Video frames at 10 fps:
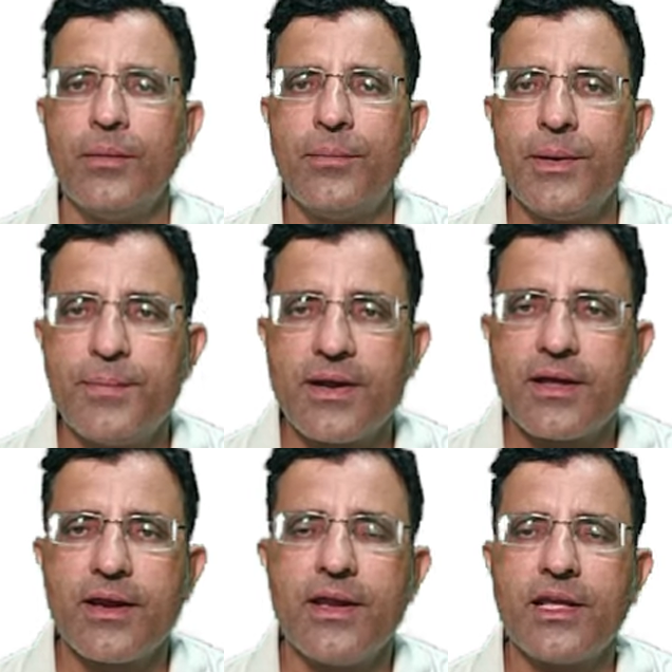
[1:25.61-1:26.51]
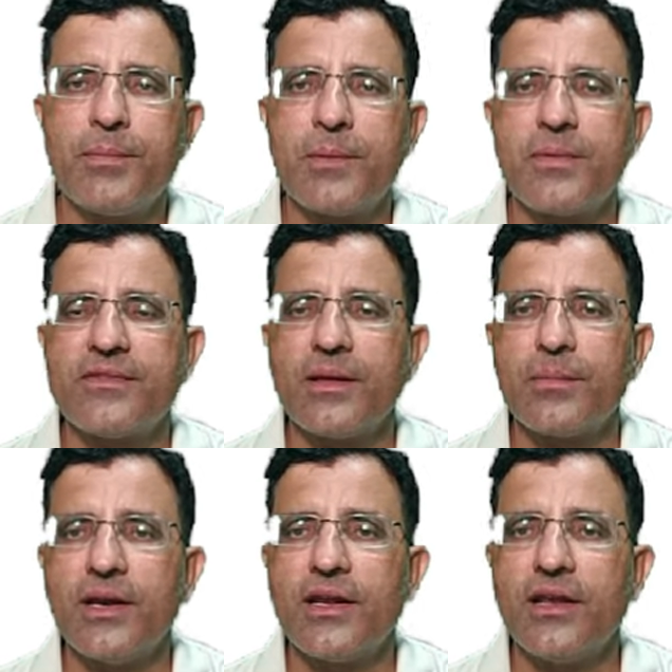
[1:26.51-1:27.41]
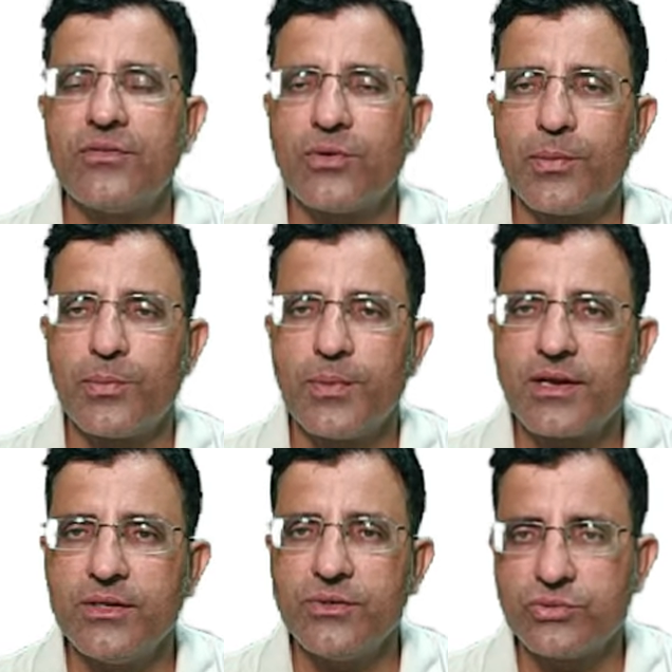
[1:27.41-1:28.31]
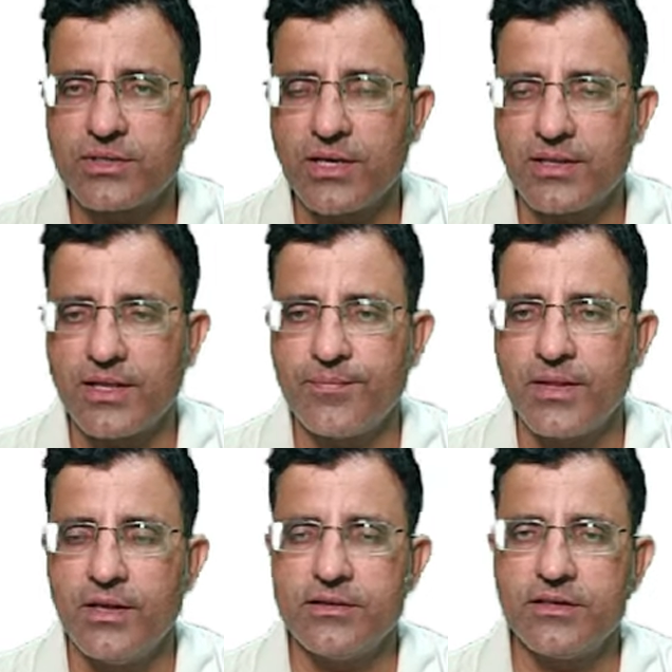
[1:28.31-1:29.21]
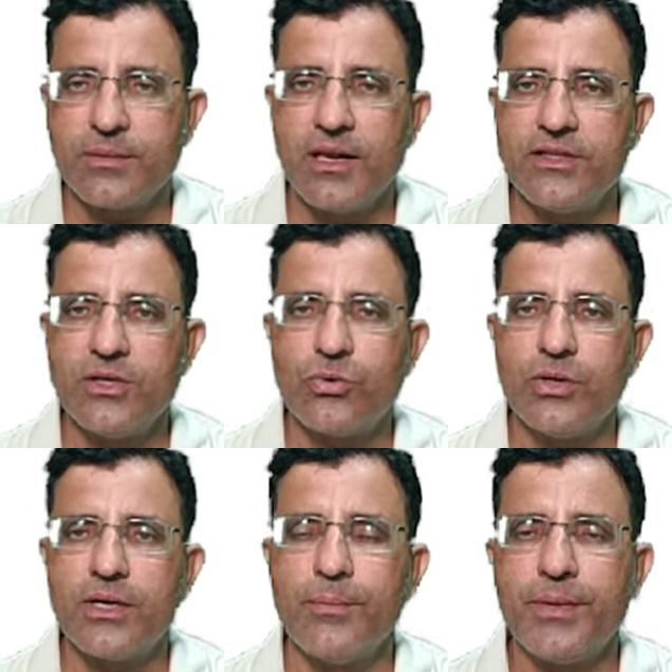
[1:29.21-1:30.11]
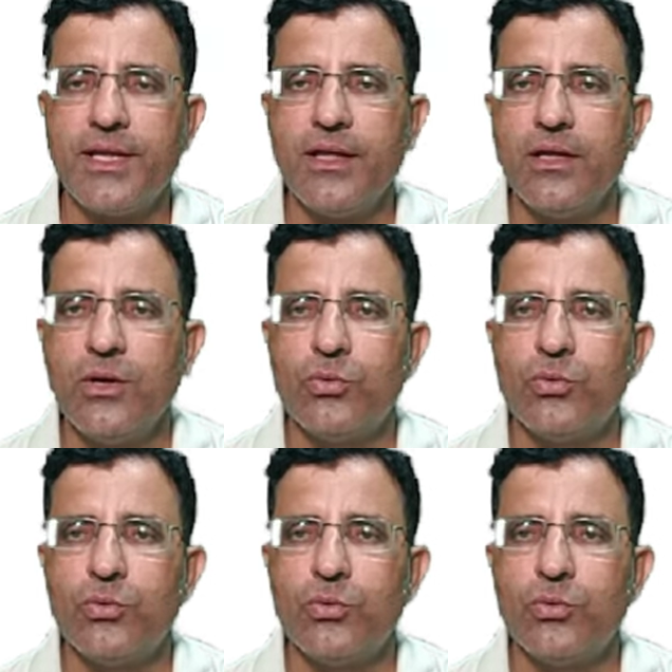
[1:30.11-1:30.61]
प्रिपेयर करने के पर्पज से अपने टेली सॉफ्टवेयर का यूज़ करते हैं जैसे मान लीजिए कोई कंपनी है